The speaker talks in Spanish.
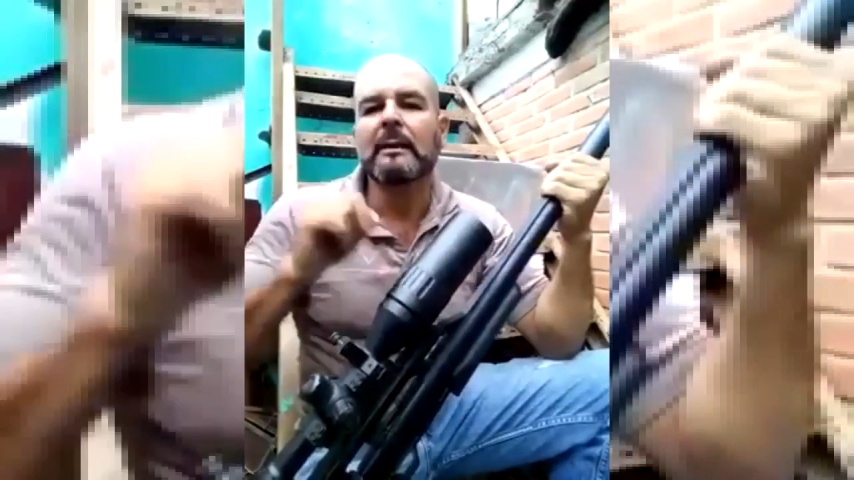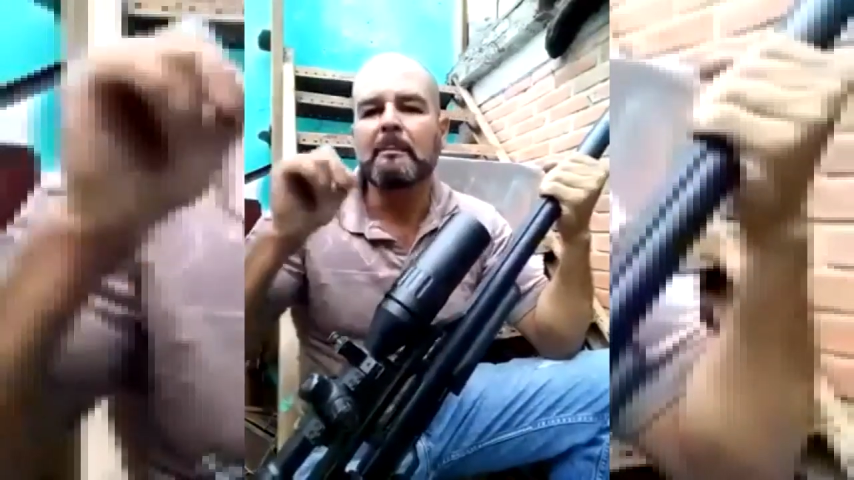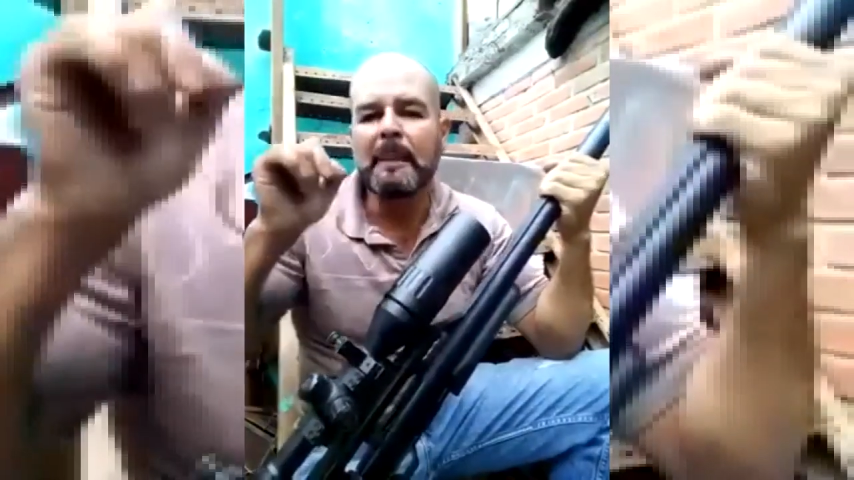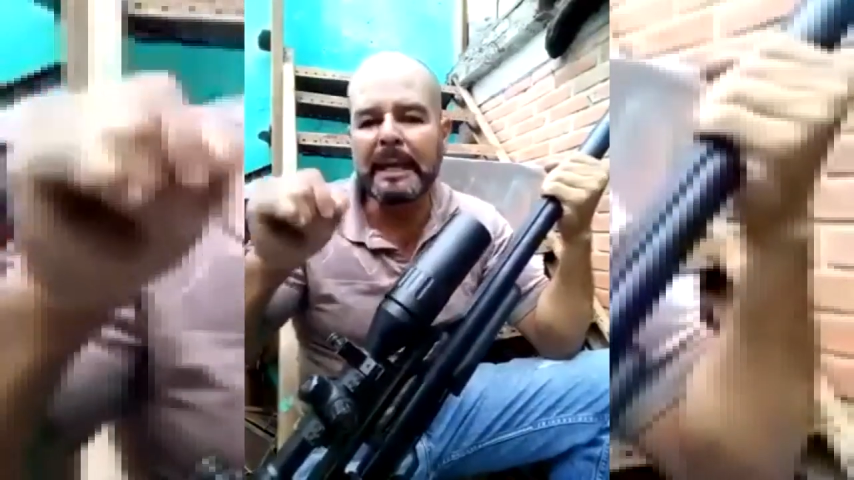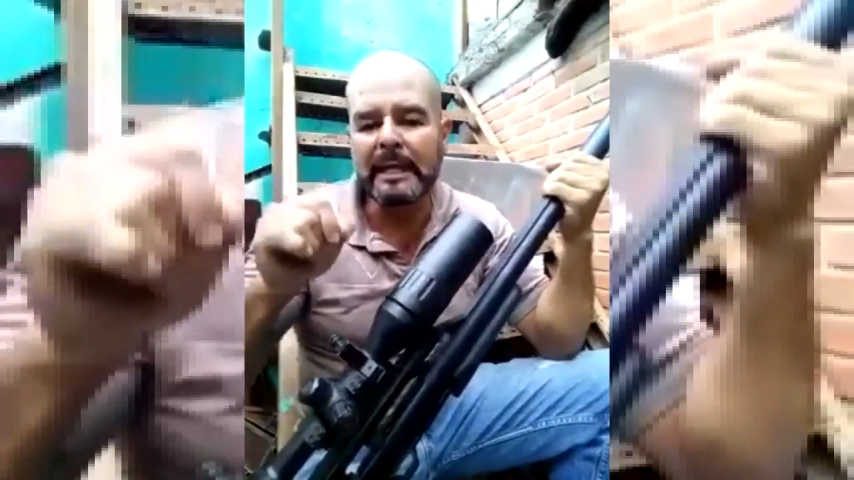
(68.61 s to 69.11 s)

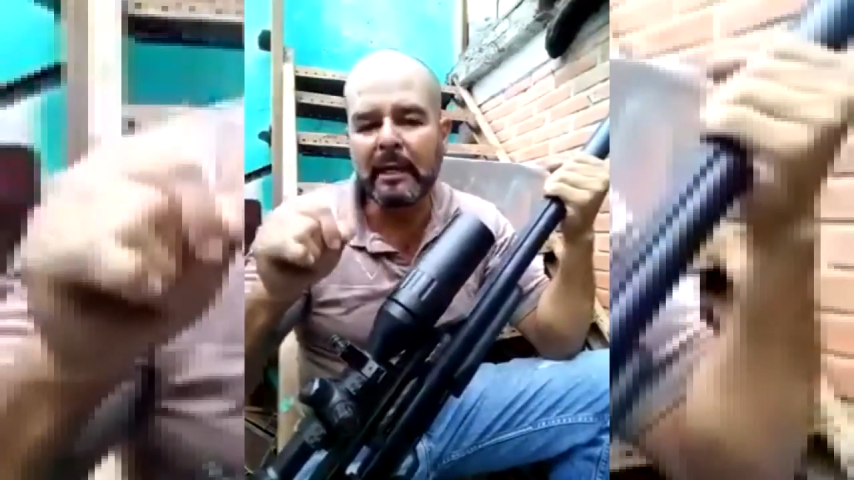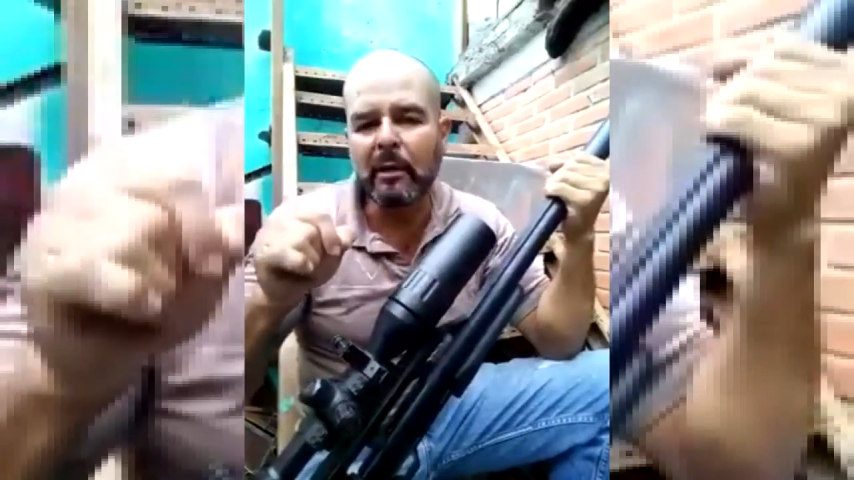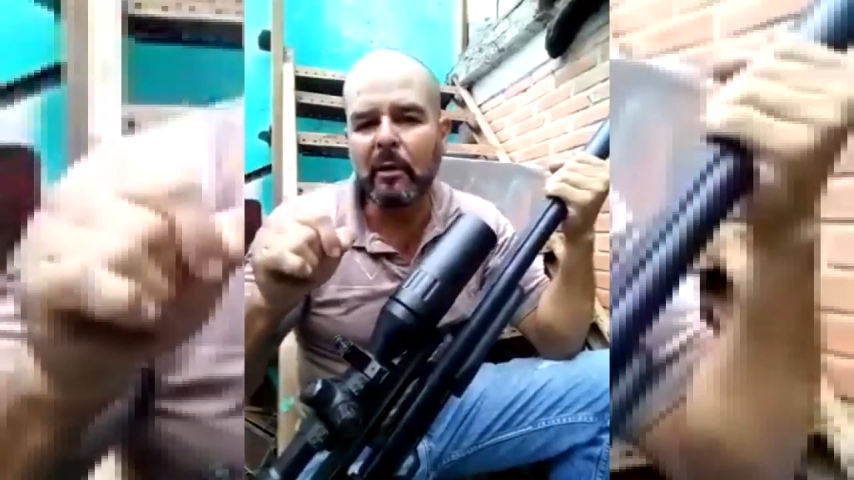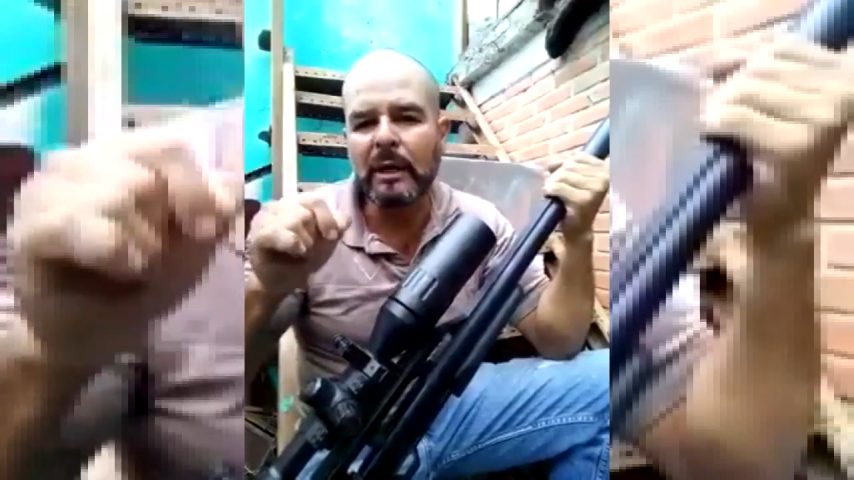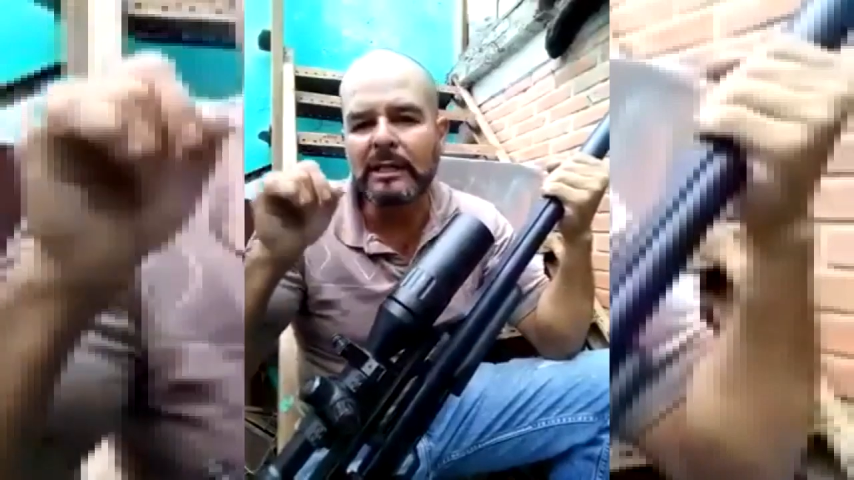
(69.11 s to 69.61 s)

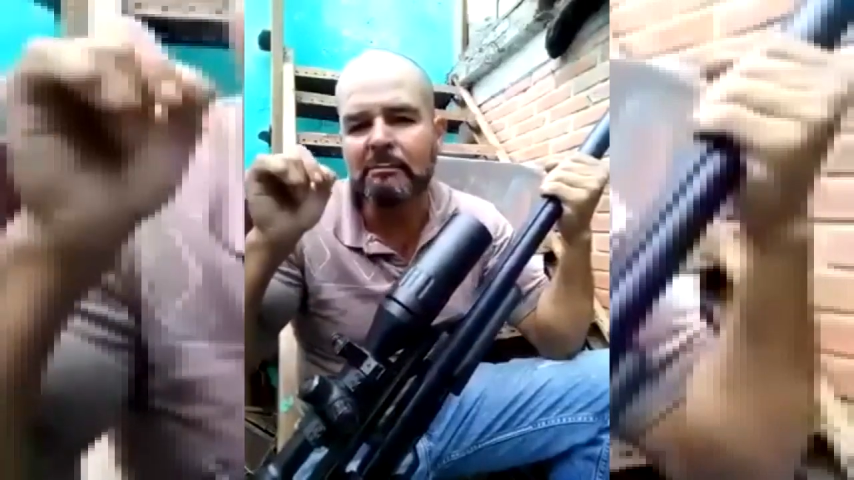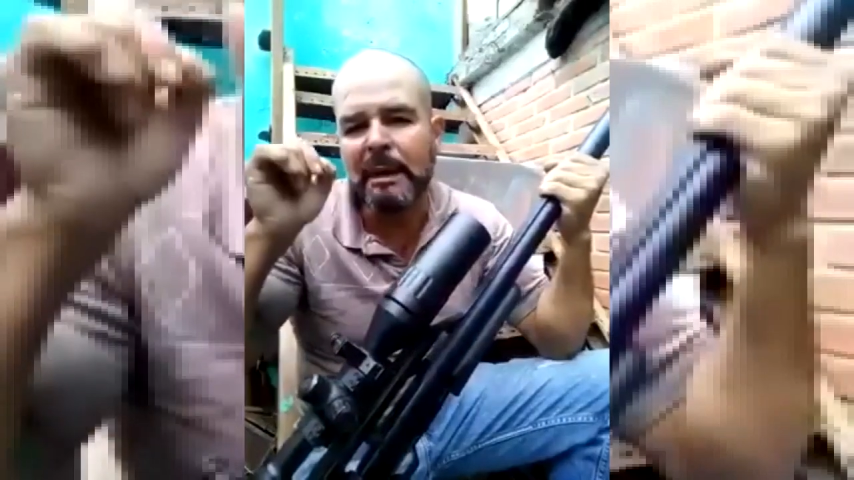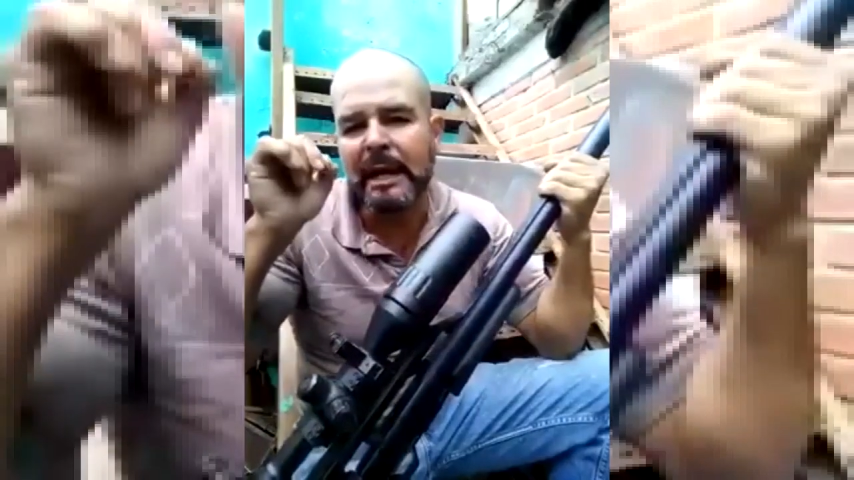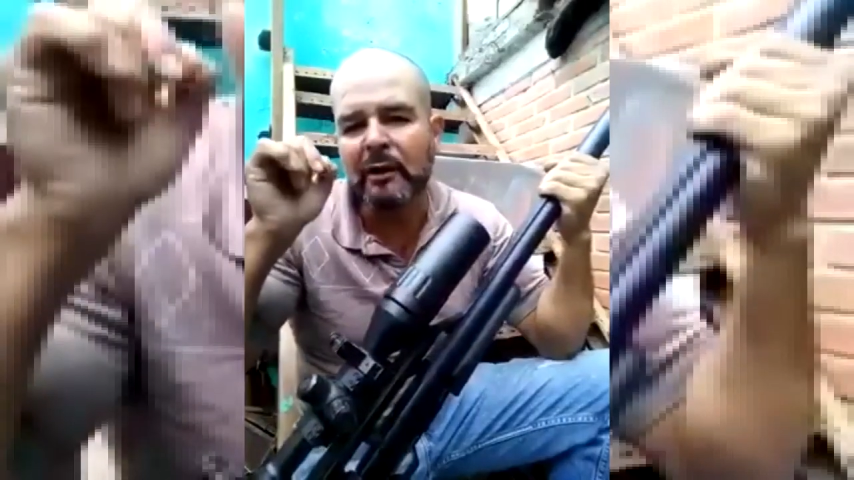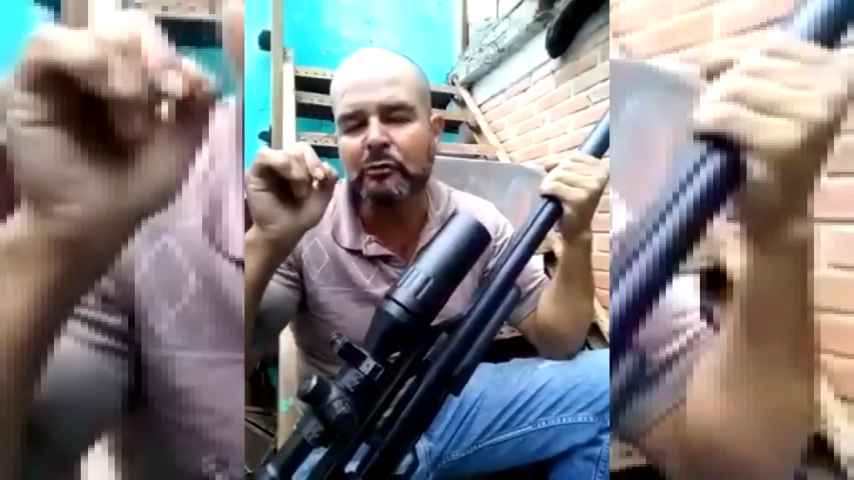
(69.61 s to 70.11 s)
México es
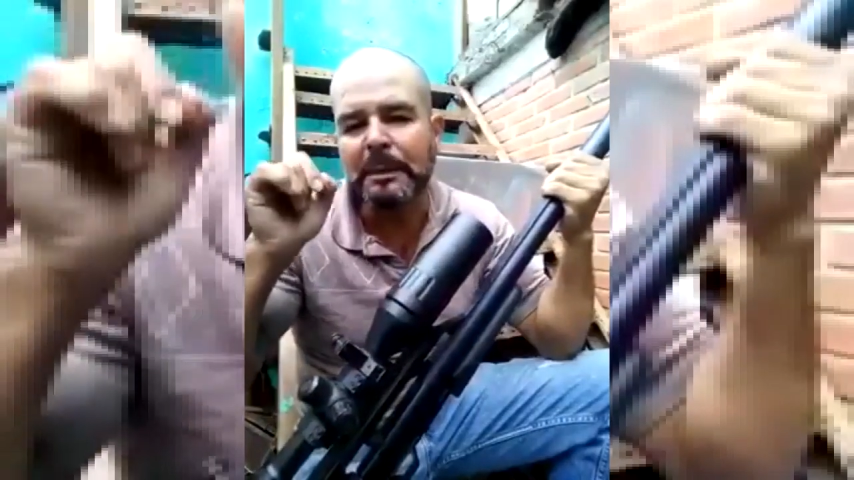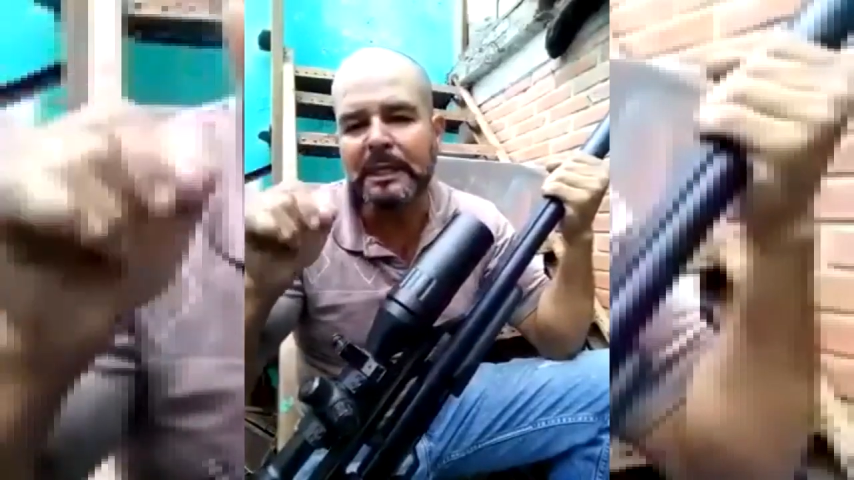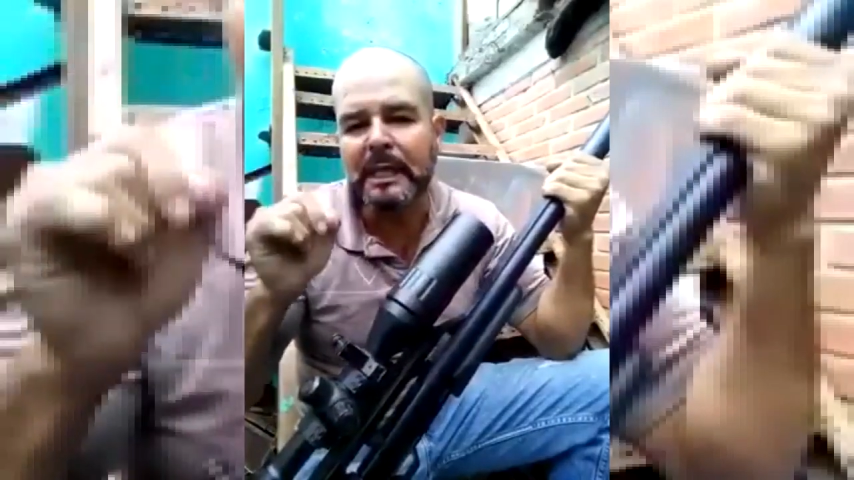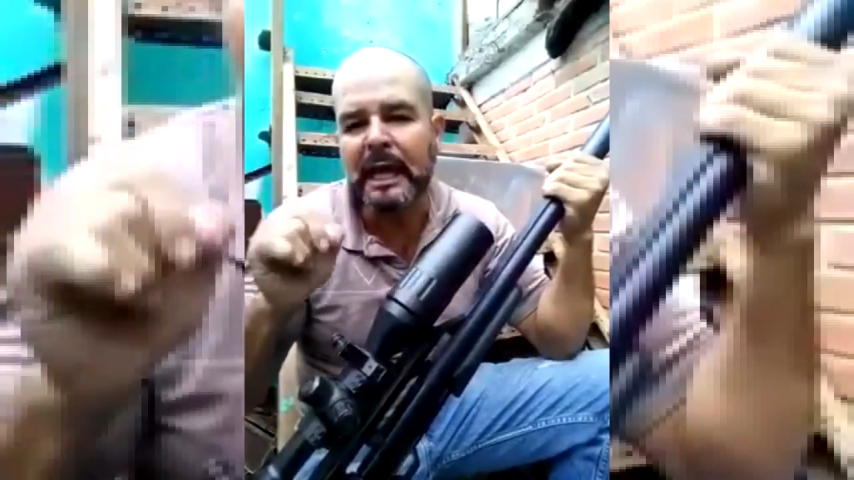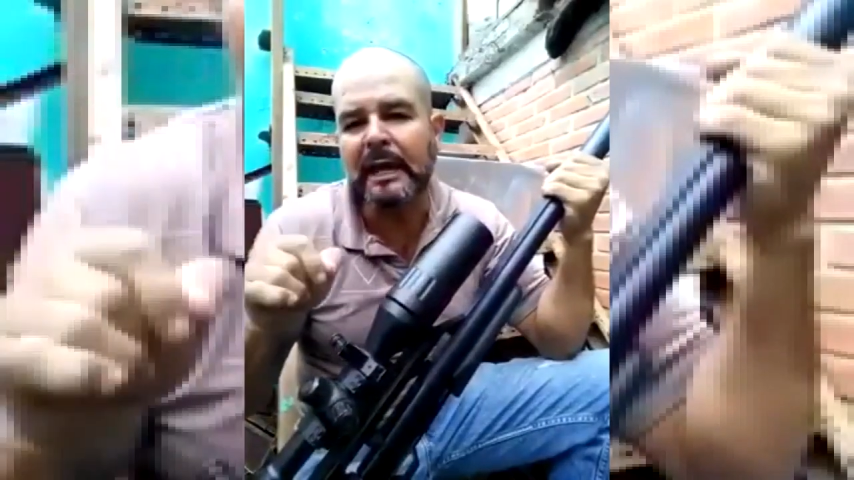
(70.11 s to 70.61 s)
para los
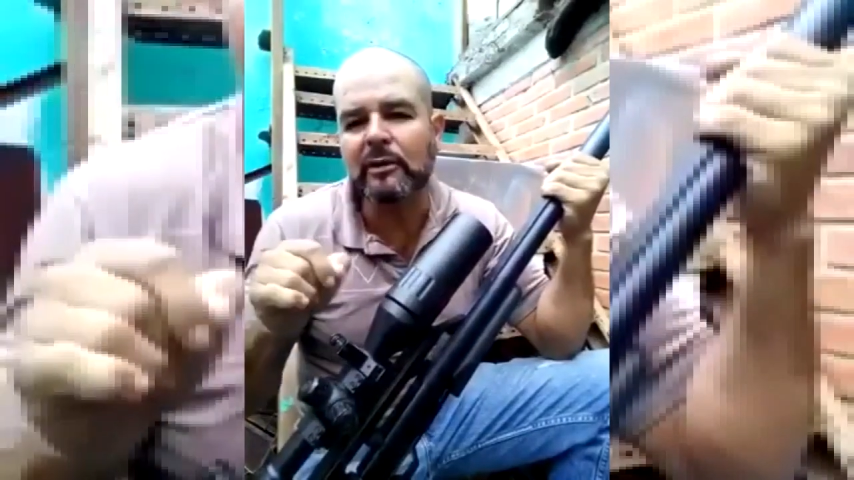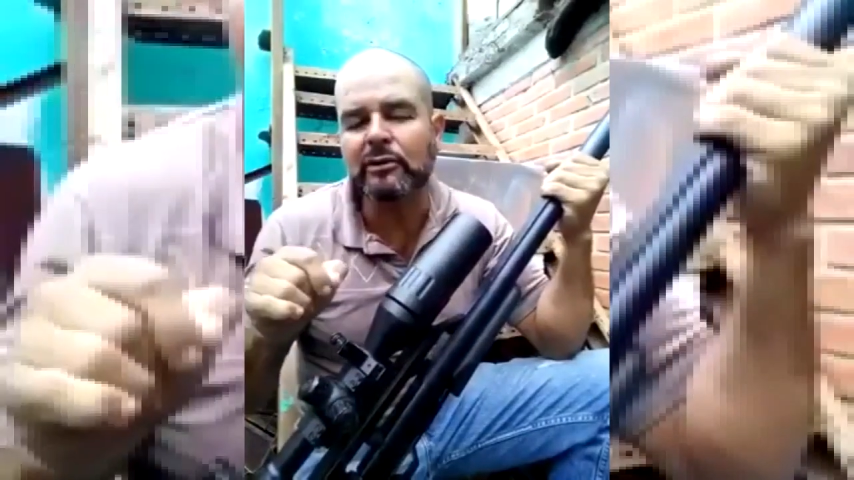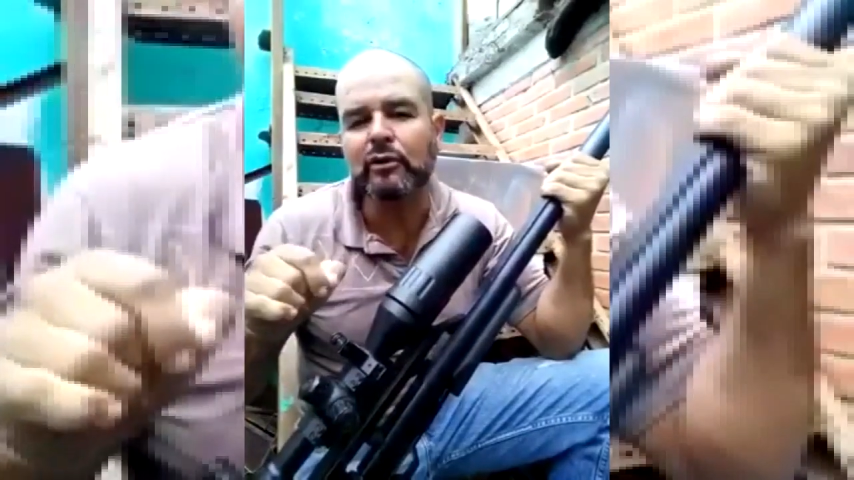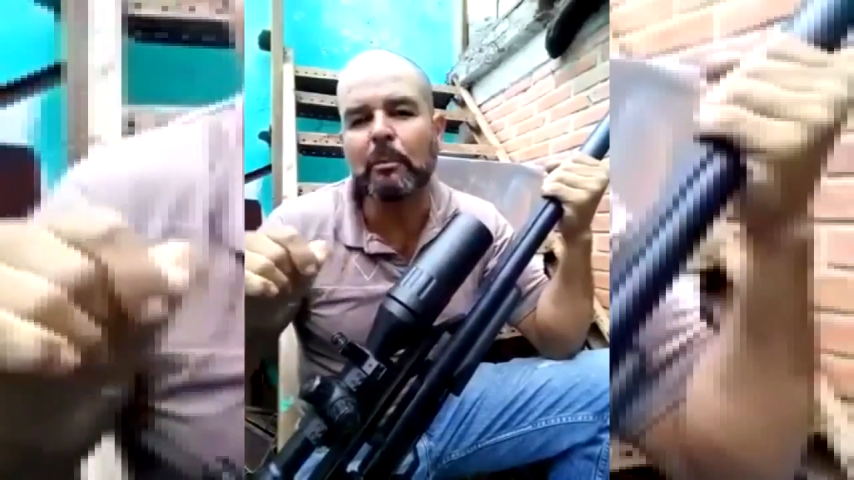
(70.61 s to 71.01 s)
mexicanos,